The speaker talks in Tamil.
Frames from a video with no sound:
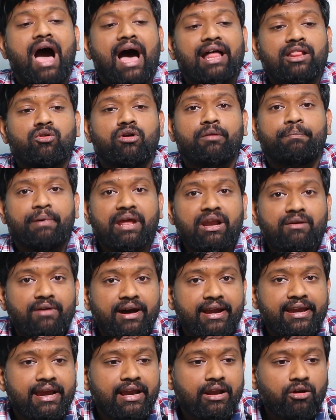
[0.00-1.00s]
அது ஒரு
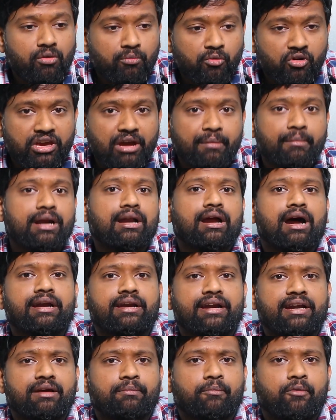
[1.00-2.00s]
பெருவாரியான ஒரு முக்கியமான
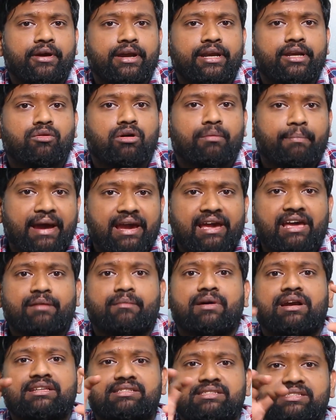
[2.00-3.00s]
ஆள்கிட்ட போயிட்டு ஒரு
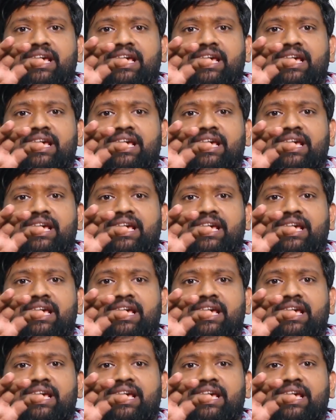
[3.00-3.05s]
பயங்கரமான